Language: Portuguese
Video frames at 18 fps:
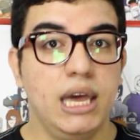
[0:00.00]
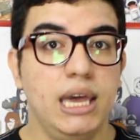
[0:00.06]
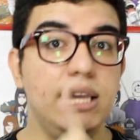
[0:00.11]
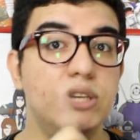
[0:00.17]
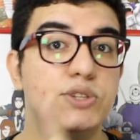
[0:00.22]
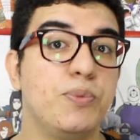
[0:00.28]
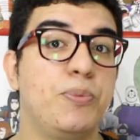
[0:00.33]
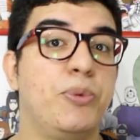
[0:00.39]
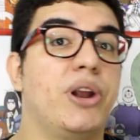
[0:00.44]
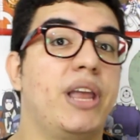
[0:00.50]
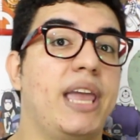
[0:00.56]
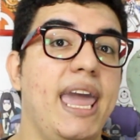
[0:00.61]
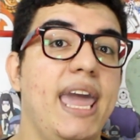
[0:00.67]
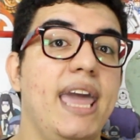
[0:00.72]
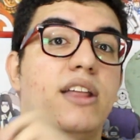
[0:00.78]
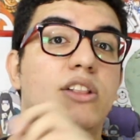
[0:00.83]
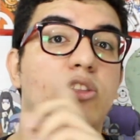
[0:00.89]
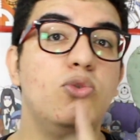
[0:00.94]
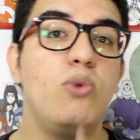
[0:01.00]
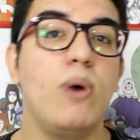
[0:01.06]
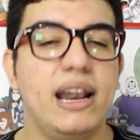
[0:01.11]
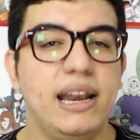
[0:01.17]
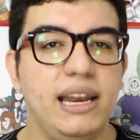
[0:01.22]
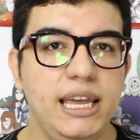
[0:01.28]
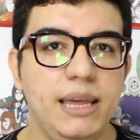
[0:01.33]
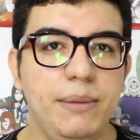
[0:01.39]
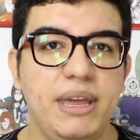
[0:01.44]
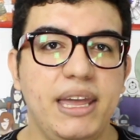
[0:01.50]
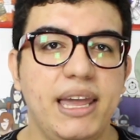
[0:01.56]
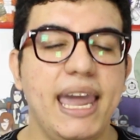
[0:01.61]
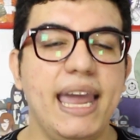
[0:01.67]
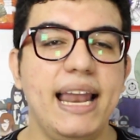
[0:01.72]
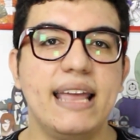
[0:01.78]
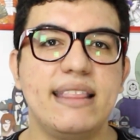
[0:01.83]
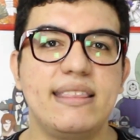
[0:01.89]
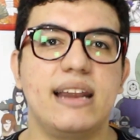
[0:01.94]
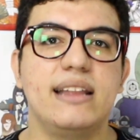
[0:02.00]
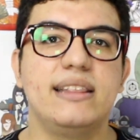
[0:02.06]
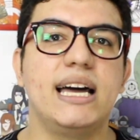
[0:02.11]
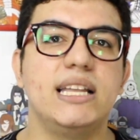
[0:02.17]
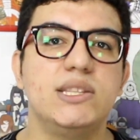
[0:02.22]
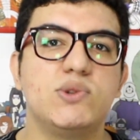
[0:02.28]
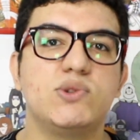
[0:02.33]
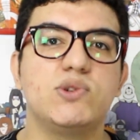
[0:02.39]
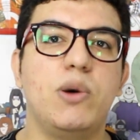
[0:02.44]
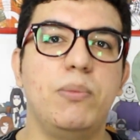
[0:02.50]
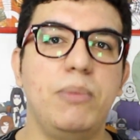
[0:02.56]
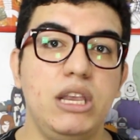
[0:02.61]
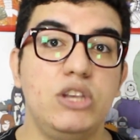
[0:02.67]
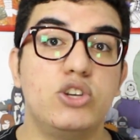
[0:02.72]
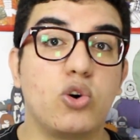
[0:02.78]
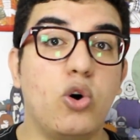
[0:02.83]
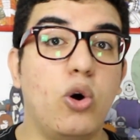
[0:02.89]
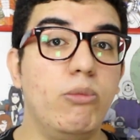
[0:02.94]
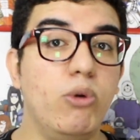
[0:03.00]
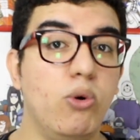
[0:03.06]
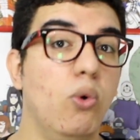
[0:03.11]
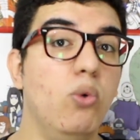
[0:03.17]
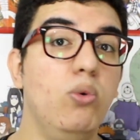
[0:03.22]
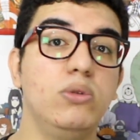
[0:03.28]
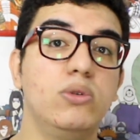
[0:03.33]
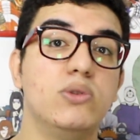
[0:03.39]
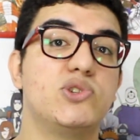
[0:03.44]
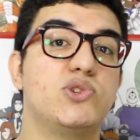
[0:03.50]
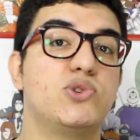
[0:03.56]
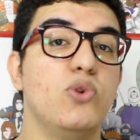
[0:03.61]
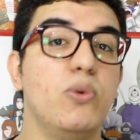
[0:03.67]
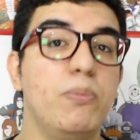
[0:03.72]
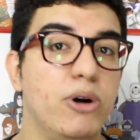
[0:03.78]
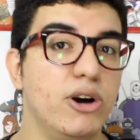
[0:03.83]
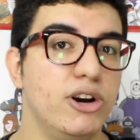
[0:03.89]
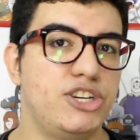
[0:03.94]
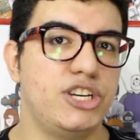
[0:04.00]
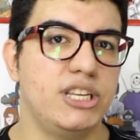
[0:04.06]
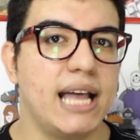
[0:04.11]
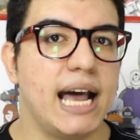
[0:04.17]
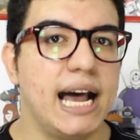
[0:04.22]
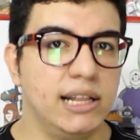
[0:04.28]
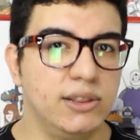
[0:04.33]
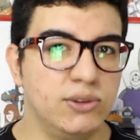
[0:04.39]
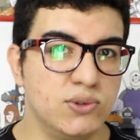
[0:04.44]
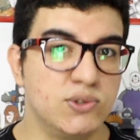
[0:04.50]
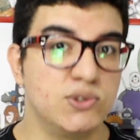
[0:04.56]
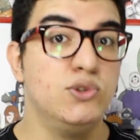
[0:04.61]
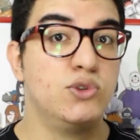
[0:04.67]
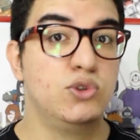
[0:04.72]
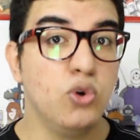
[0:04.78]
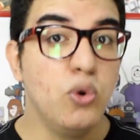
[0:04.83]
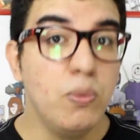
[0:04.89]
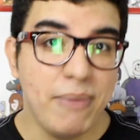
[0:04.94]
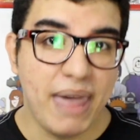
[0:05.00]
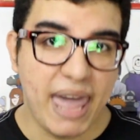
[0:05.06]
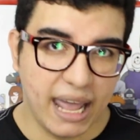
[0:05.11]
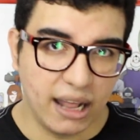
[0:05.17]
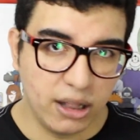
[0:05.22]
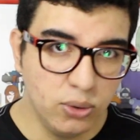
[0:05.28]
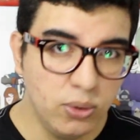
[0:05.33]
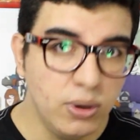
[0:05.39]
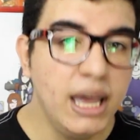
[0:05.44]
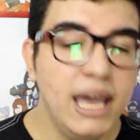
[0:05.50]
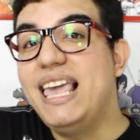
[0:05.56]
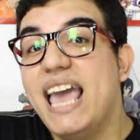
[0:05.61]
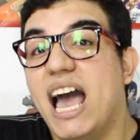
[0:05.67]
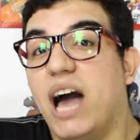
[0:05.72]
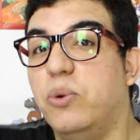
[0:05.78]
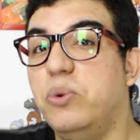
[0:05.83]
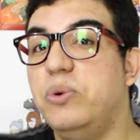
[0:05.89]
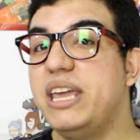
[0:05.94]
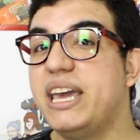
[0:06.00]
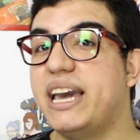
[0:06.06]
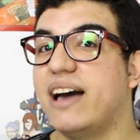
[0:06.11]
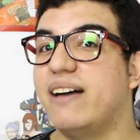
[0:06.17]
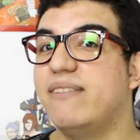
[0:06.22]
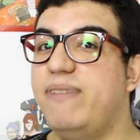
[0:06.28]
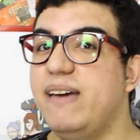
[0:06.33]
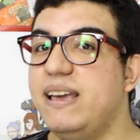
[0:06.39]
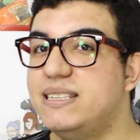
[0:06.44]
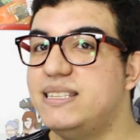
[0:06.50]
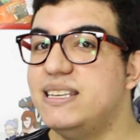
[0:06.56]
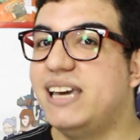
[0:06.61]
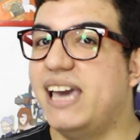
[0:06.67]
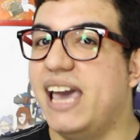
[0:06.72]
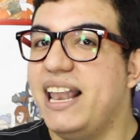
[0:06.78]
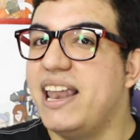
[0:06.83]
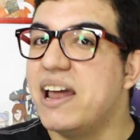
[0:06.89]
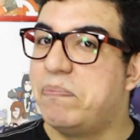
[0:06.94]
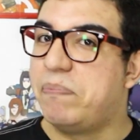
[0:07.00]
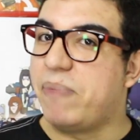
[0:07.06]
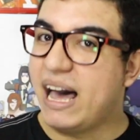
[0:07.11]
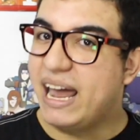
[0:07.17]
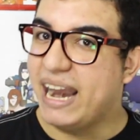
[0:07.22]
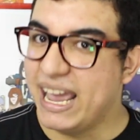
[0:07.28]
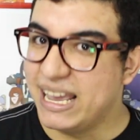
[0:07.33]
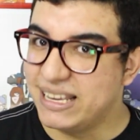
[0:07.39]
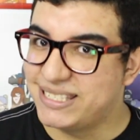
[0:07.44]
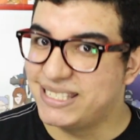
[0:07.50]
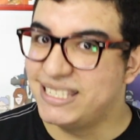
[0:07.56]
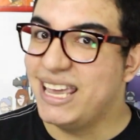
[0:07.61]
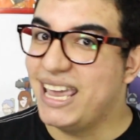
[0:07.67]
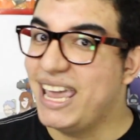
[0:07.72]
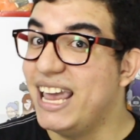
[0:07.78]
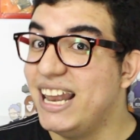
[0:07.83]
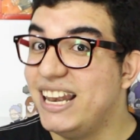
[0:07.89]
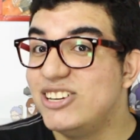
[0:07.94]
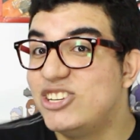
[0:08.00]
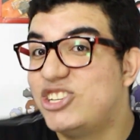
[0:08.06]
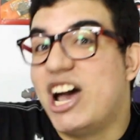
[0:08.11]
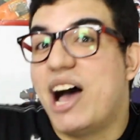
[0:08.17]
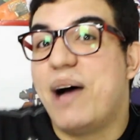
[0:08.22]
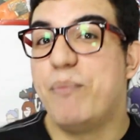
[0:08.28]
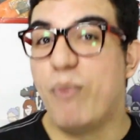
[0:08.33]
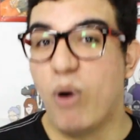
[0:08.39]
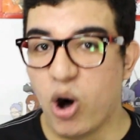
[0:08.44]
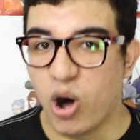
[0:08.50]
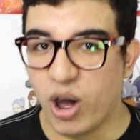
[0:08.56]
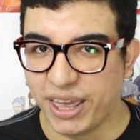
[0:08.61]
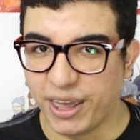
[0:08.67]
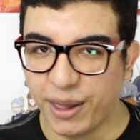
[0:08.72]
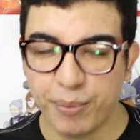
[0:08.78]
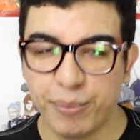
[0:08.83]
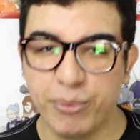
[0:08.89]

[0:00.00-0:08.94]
Isso porque, no anime, ele é tratado somente como um dos subordinados do Melo, e a única vez em que ele aparece, ele já morre.